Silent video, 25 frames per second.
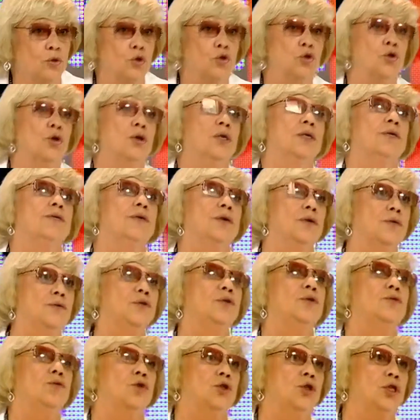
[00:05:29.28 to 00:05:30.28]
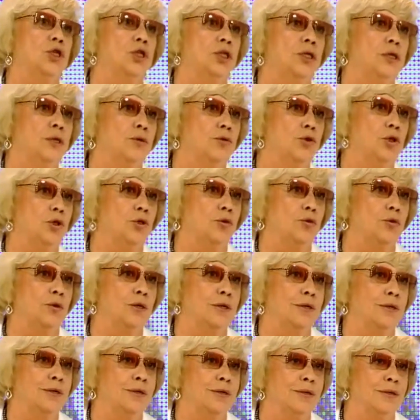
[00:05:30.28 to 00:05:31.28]
Ну, что я говорю в сегодняшней
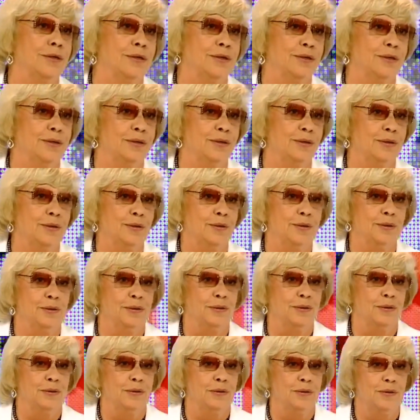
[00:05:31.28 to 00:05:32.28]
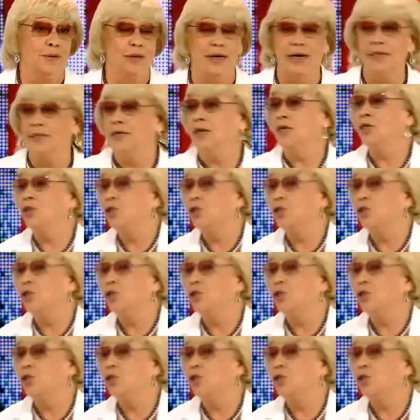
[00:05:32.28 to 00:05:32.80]
аудитории – она и